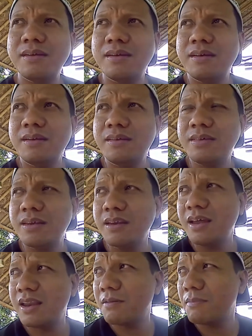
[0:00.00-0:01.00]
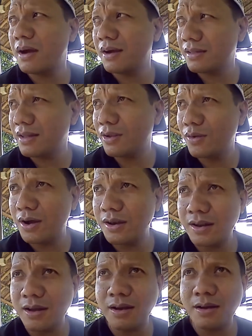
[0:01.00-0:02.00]
di sini enak banget kalau
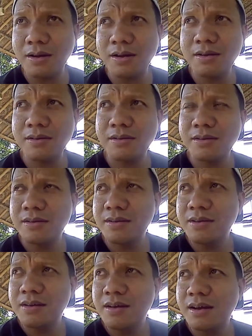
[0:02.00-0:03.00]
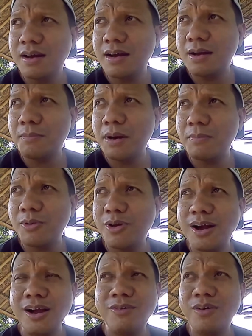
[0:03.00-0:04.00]
Anda eh, apa
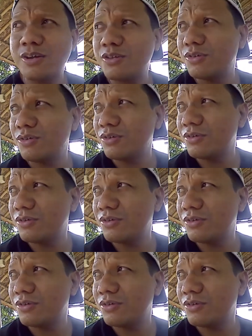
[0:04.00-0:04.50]
meluangkan waktu